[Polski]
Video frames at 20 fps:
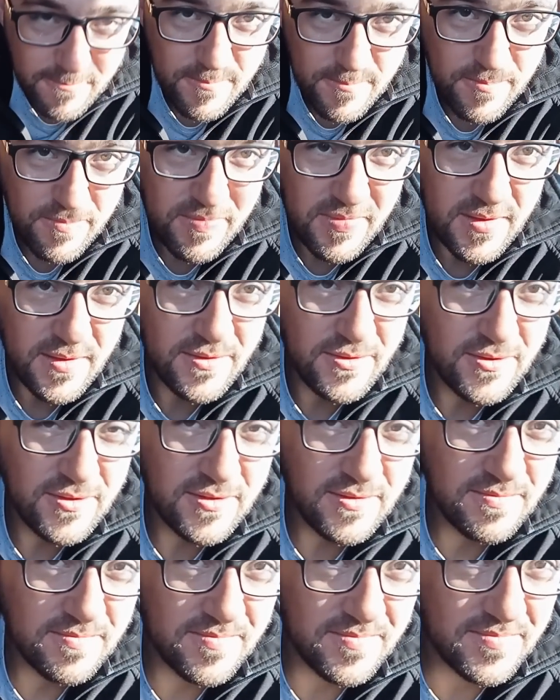Jak, ten
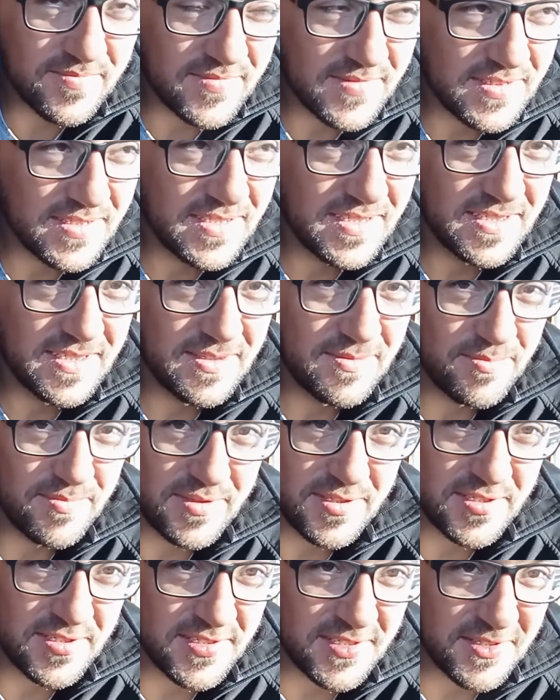jak ten rosół?
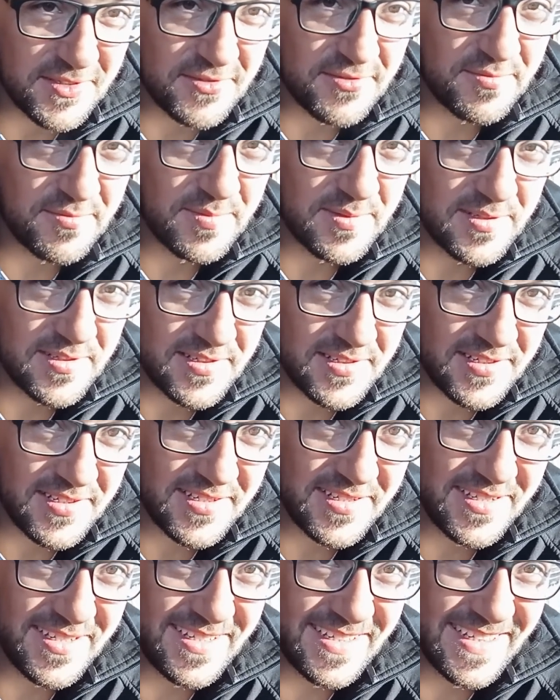Pyszna zupa
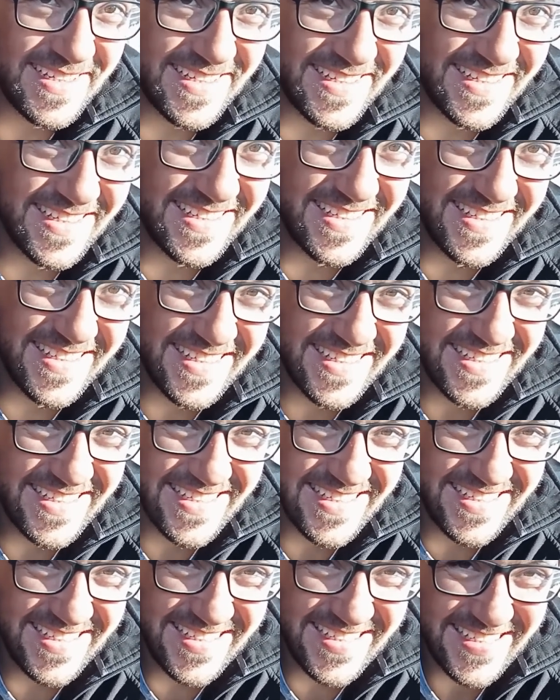
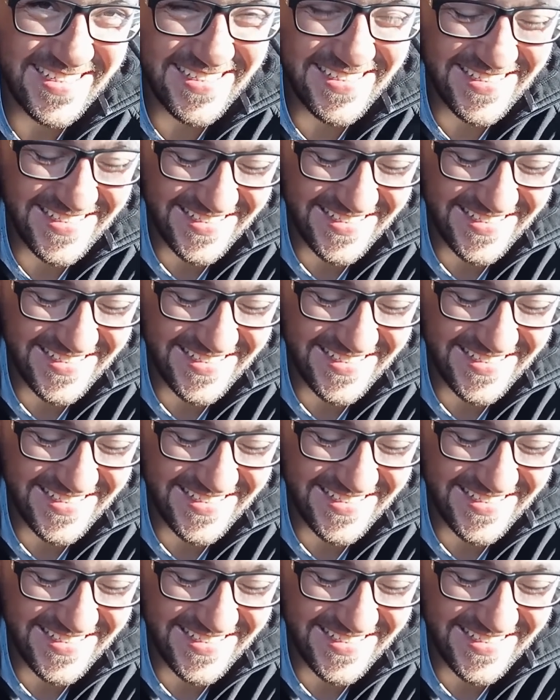zleci, nie?